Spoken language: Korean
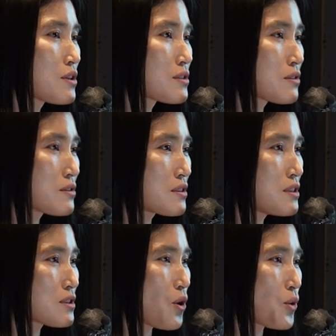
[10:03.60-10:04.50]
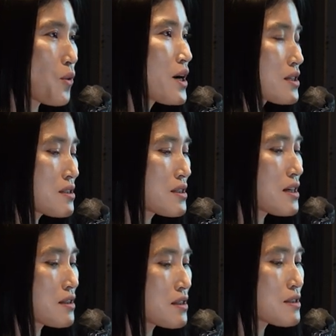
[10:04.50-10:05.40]
하는 것들을 이제 적용하기
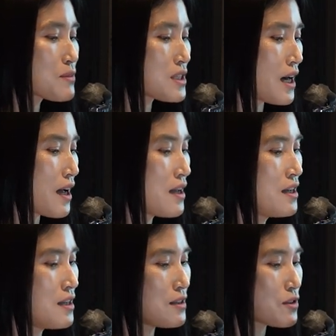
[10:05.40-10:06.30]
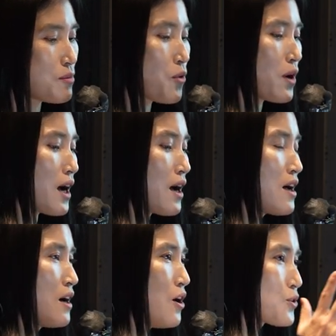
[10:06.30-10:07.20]
시작을 했습니다. 그래서 뭔가
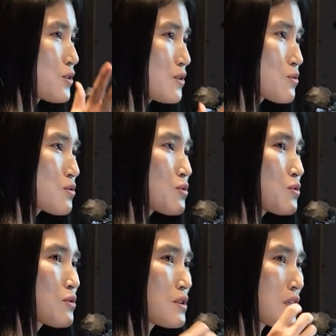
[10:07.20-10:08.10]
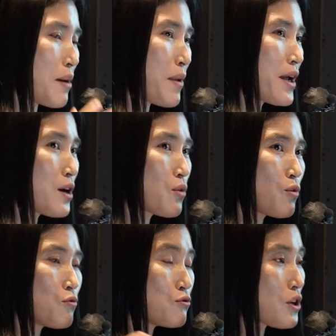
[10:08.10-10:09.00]
어떤 소스 코드를
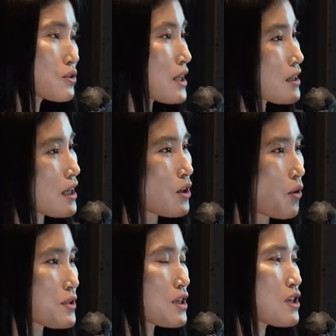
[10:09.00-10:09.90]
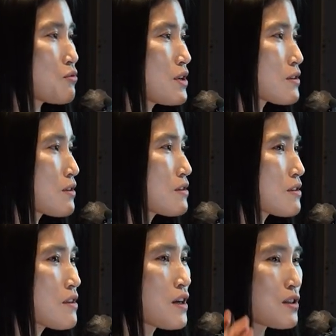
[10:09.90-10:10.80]
개발하고 운영 단계에 넘기기
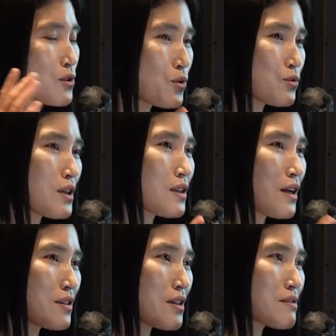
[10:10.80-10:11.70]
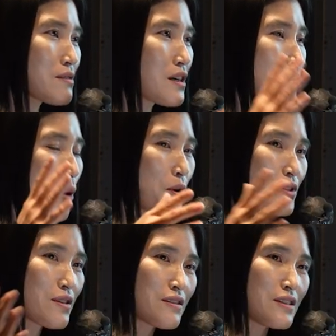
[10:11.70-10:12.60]
위해서는 그 코드에 대한 테스트가 몇
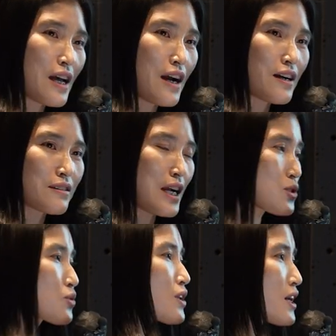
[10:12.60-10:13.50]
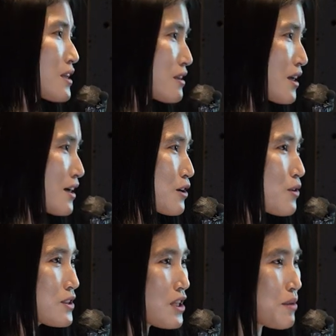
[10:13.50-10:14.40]
퍼센트 이상 달성돼야 된다라고
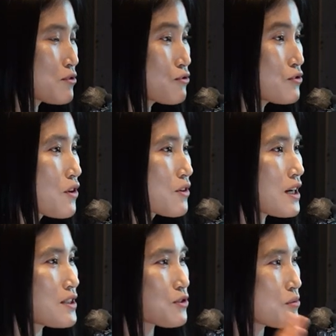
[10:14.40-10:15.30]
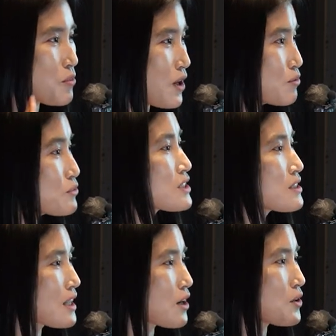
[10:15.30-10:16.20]
하는 내부 규정을 가지고 뭔가
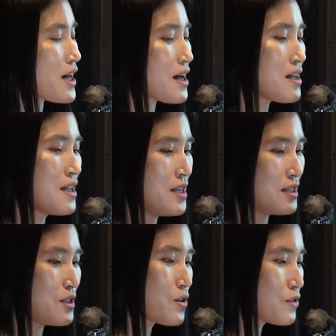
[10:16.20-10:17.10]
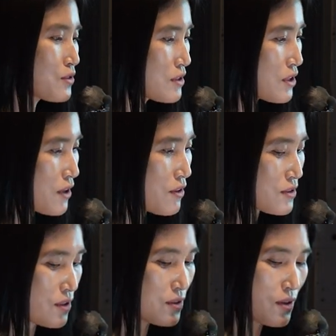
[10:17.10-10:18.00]
움직인다거나 이런 것들이 된
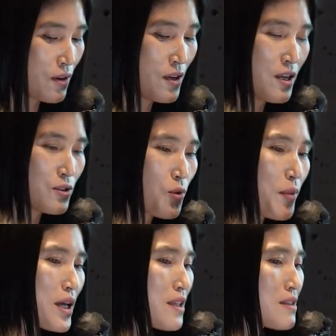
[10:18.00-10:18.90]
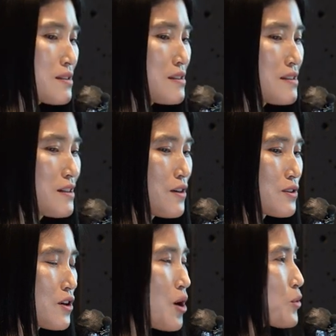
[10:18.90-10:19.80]
거죠. 그래서 초반에는
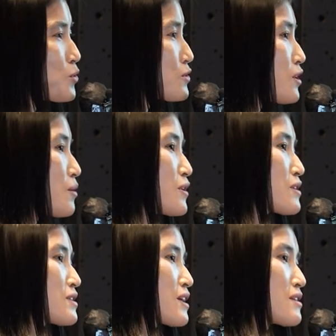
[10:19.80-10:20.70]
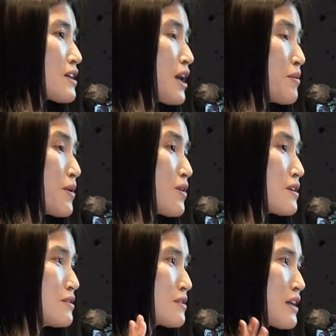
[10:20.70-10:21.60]
이런 커버, 코드 커버리지라는 개별,
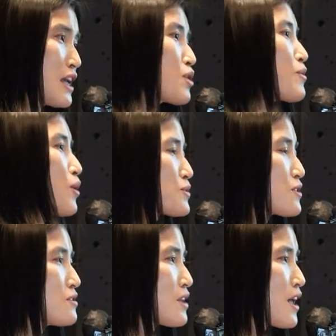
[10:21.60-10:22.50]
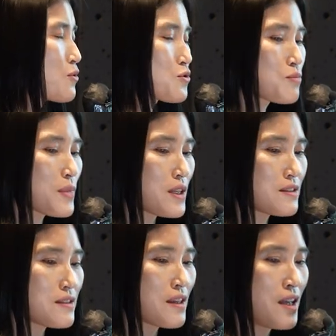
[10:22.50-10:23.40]
어, 개념이 없었는데
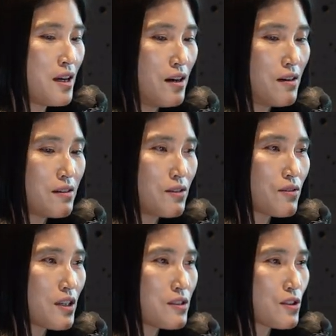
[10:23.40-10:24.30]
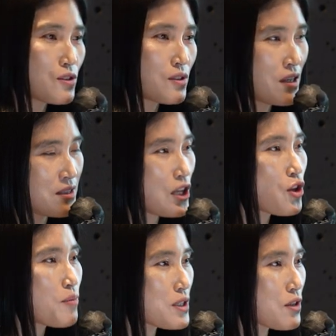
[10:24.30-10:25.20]
요즘에는 어, 이런 게 이제
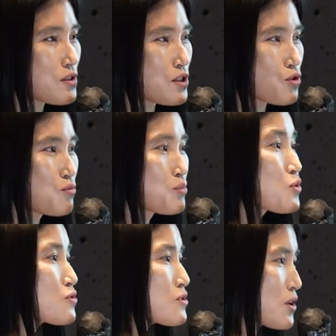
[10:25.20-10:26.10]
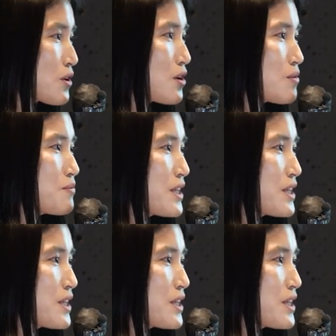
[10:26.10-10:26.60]
산업에서는 이제 준표준처럼